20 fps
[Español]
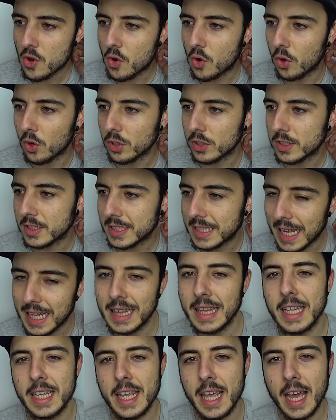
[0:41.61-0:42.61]
con
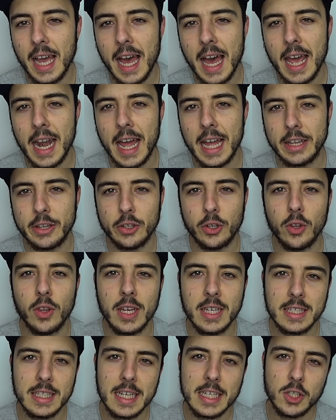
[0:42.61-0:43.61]
tal de llegar a
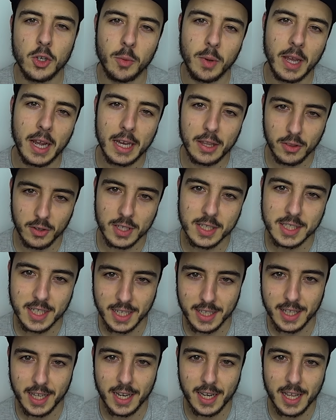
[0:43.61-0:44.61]
todas las obligaciones
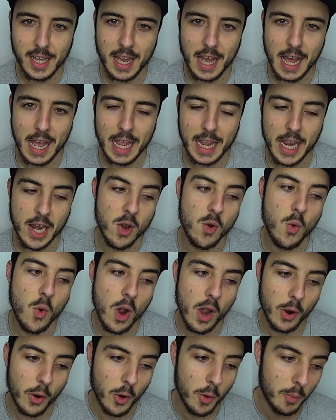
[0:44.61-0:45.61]
que tenía y
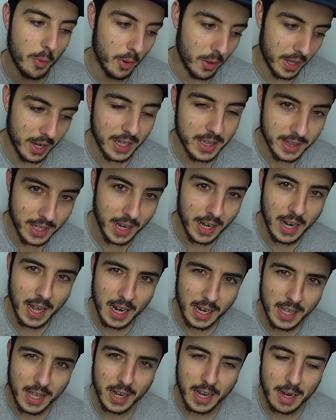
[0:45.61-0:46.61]
luego poder
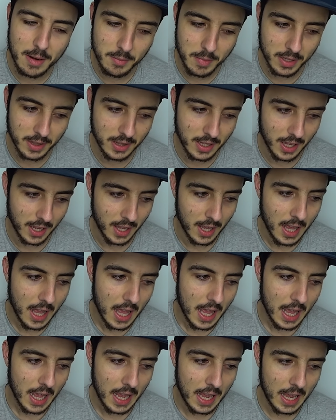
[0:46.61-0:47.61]
entrenar, que realmente
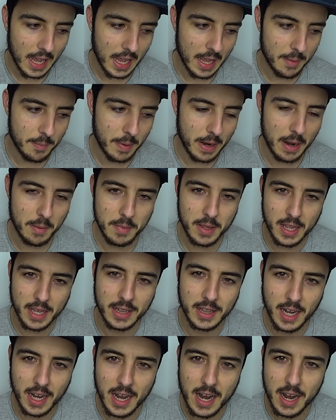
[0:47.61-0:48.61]
eh, para
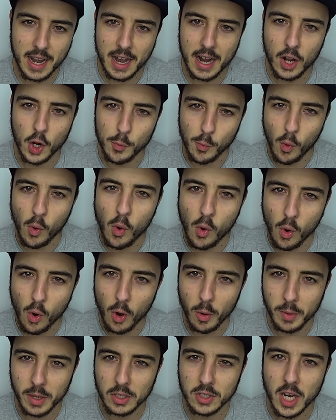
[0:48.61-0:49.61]
mí entrenar era como un
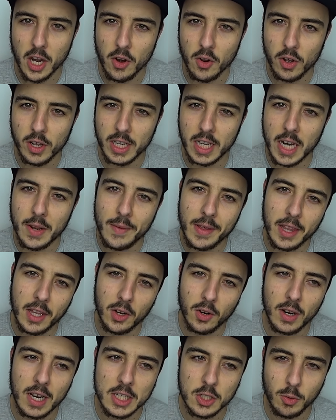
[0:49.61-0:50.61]
hobby, o sea, no entraba
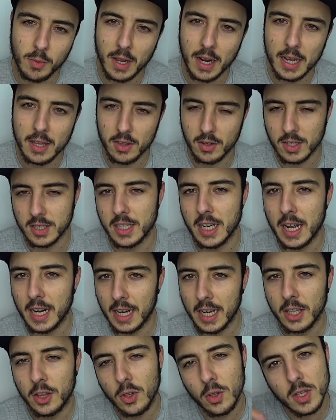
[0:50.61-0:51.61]
dentro de las obligaciones en
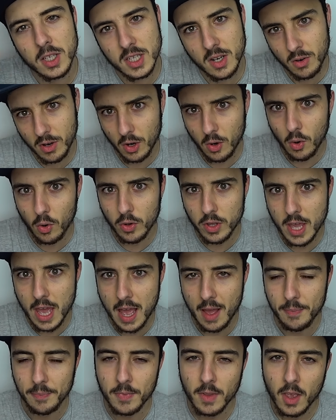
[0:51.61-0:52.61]
aquel entonces, aunque luego ya